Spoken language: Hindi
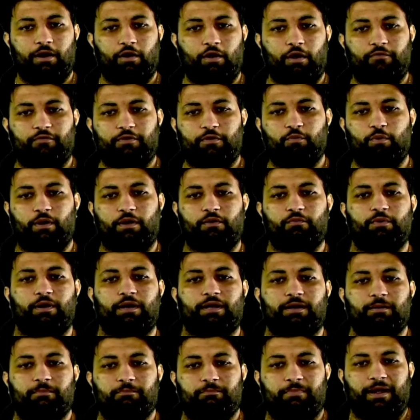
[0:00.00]
हेलो एवरीवन
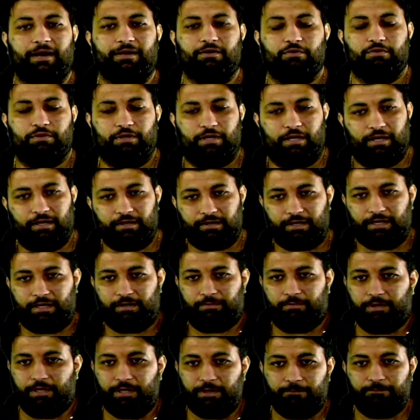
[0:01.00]
वेलकम बैक टू जरन
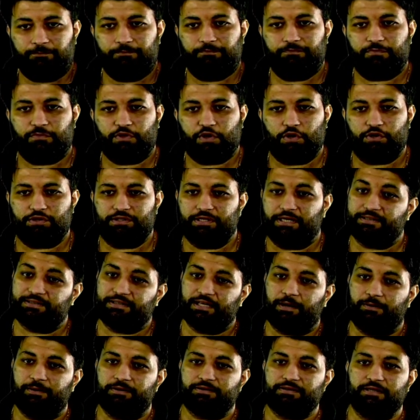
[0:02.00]
एकेडमी तो
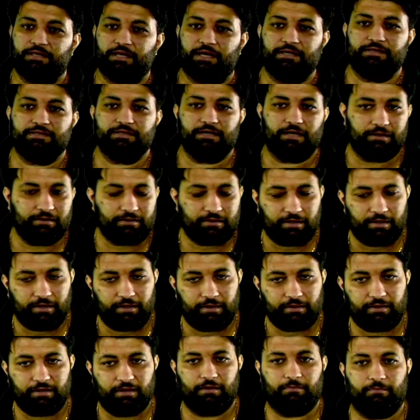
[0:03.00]
जैसे आप अच्छी तरह जानते
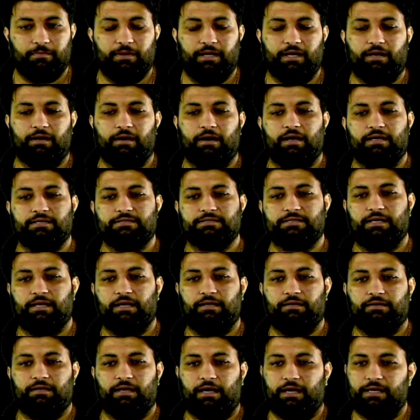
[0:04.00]
हैं कि हमने क्लास
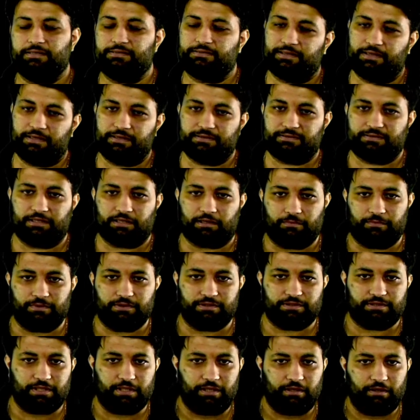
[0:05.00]
नाइन्थ आईसीएस
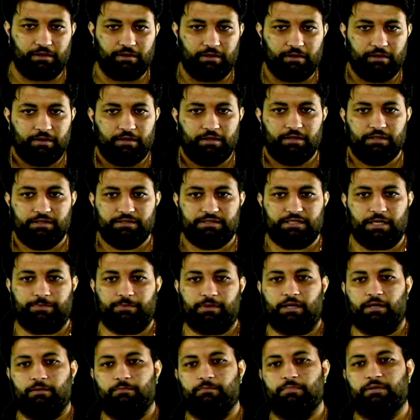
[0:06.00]
केमिस्ट्री
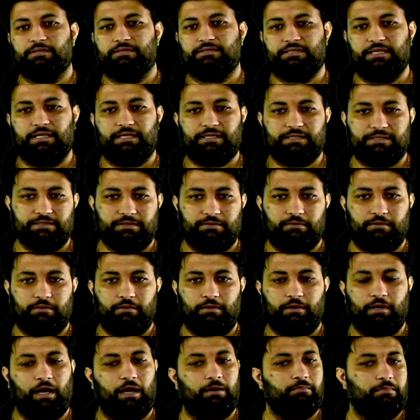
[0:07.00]
चैप्टर नंबर सिक्स
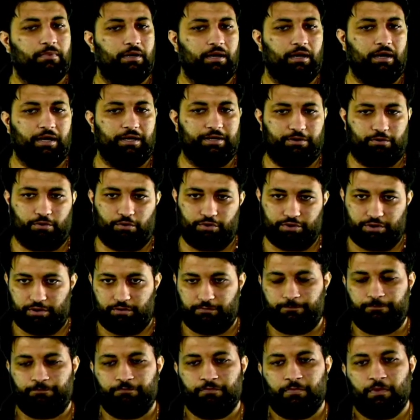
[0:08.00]
नाम
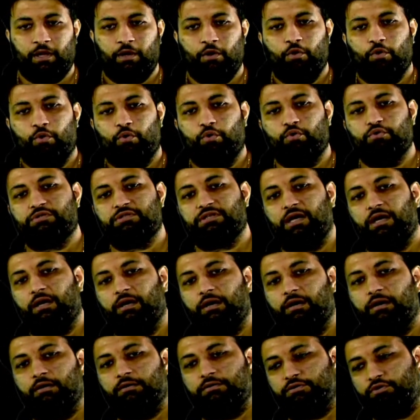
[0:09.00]
हाइड्रोजन उसका
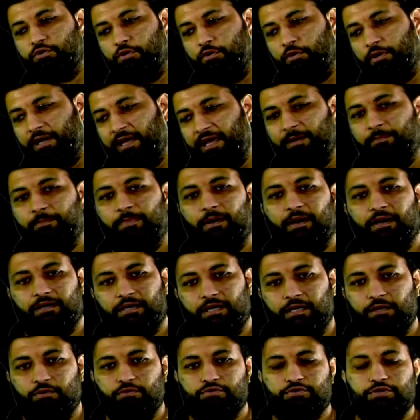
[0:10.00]
जो ए
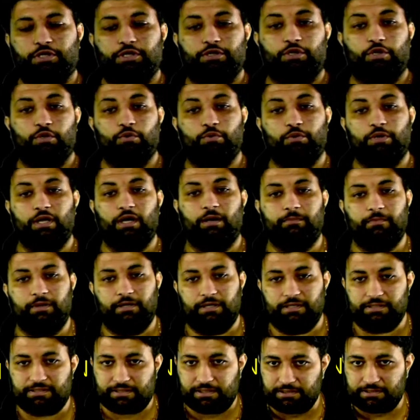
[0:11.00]
पार्ट है उसकी थ्योरी हमने
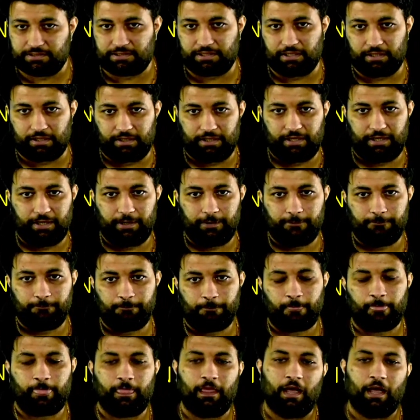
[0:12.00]
डिस्कस कर ली है